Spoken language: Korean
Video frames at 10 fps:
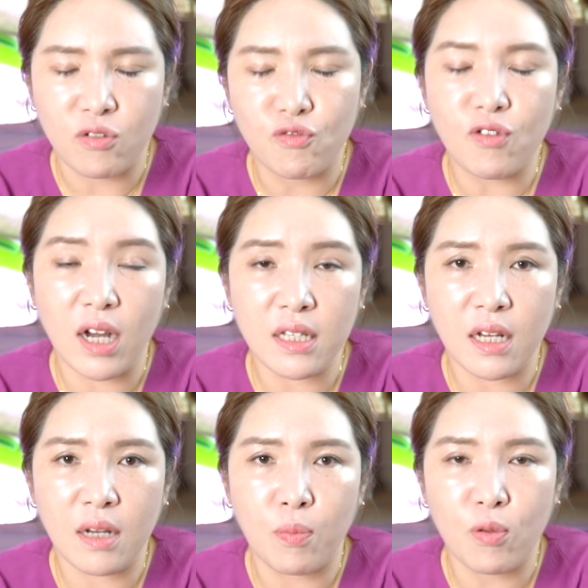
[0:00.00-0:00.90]
누구
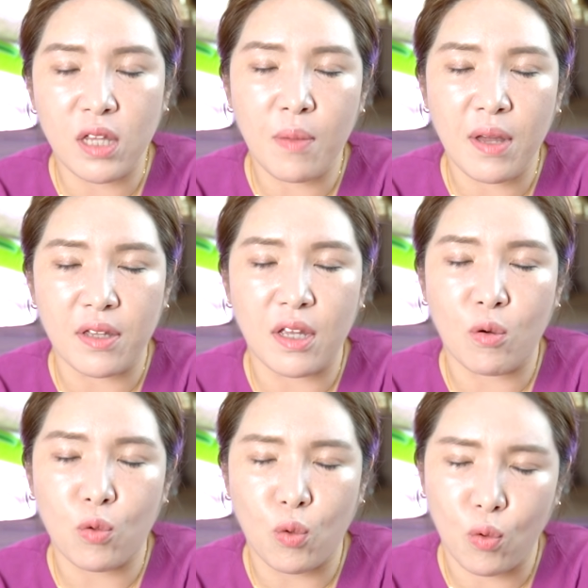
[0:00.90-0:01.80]
하나 보탬이 안
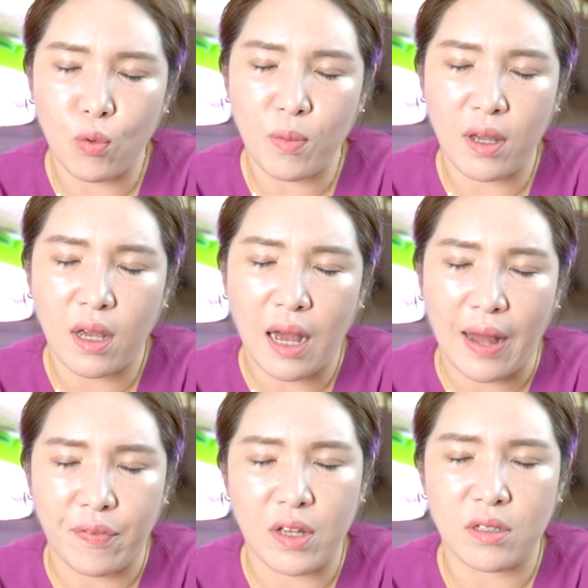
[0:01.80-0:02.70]
되고 도움이
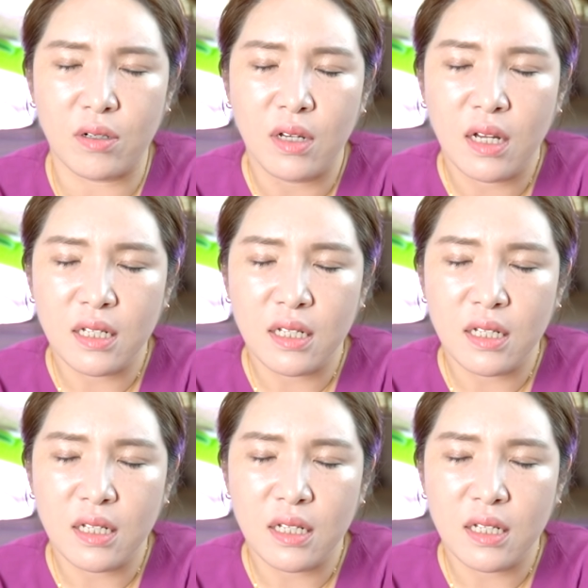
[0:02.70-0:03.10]
안 돼서